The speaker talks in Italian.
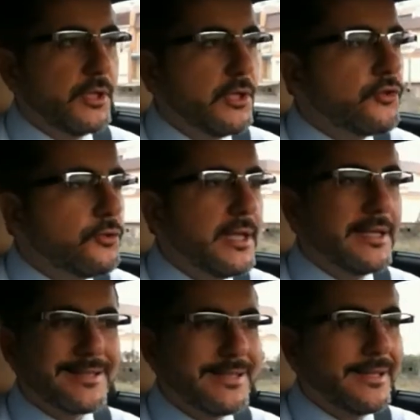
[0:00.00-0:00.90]
ragione
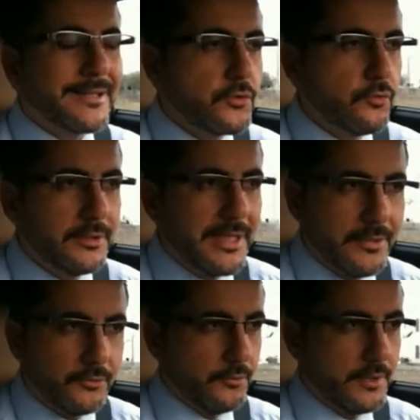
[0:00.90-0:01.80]
che se il
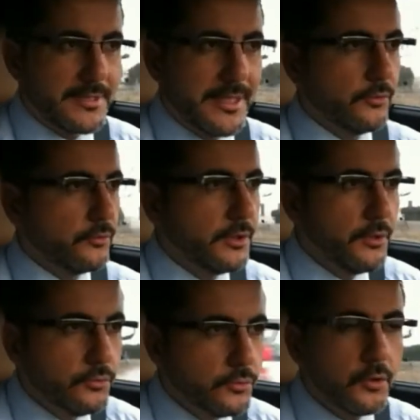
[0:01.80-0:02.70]
risultato non è stato
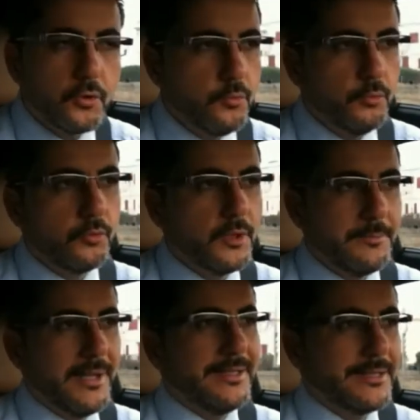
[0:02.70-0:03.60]
ottenuto comunque
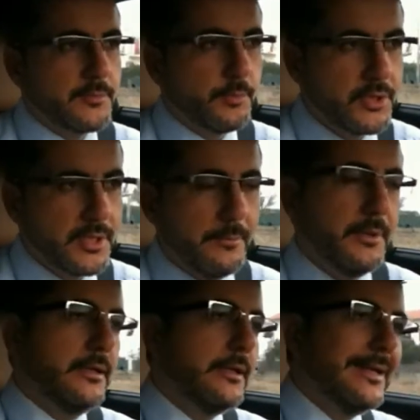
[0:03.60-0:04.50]
rimane
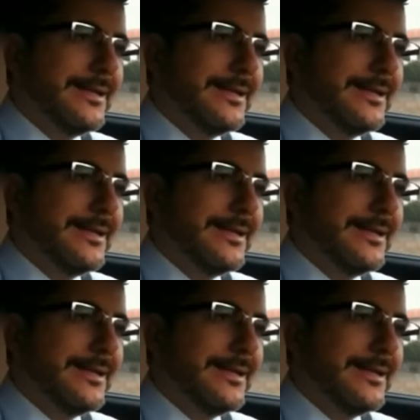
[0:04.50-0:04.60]
responsabile,